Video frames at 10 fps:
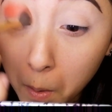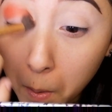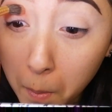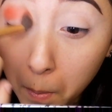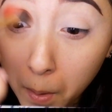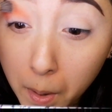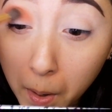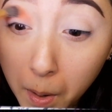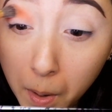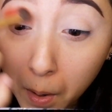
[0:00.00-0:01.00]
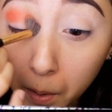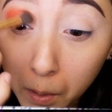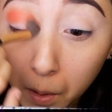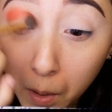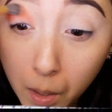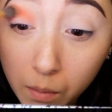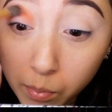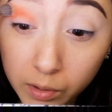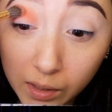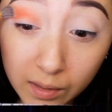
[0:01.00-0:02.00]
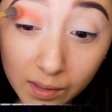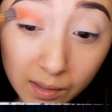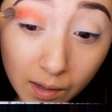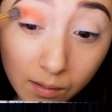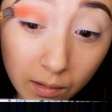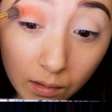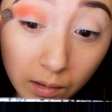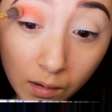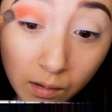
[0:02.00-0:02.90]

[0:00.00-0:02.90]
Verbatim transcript: Y vean qué potente está el color.